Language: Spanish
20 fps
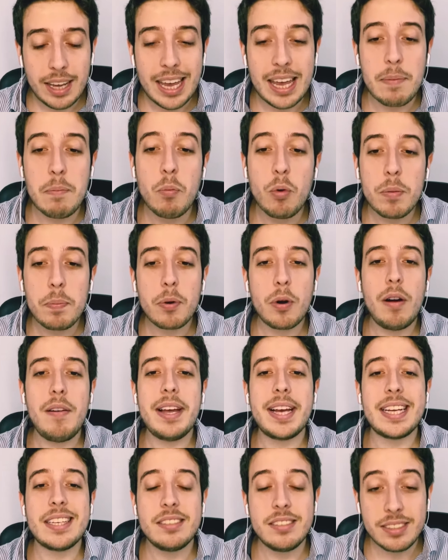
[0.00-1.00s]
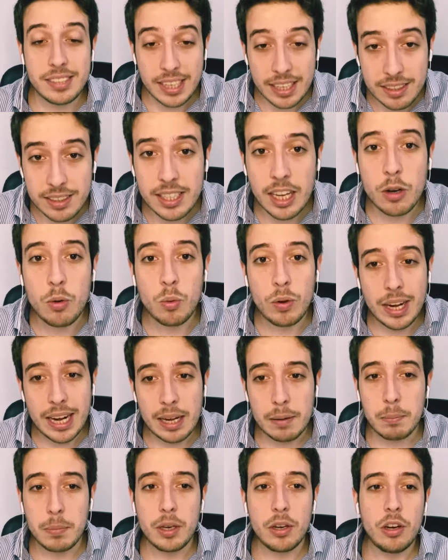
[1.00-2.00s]
es muy probable que sientan un
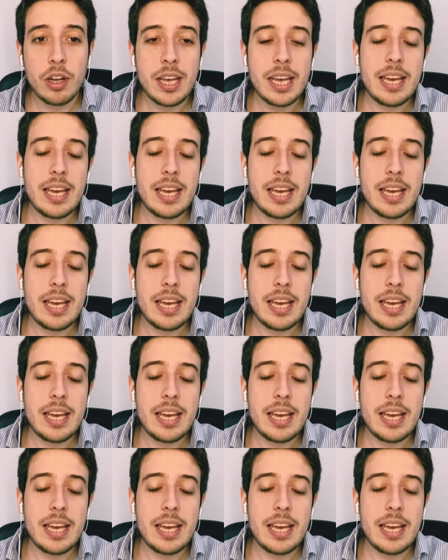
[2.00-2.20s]
cambio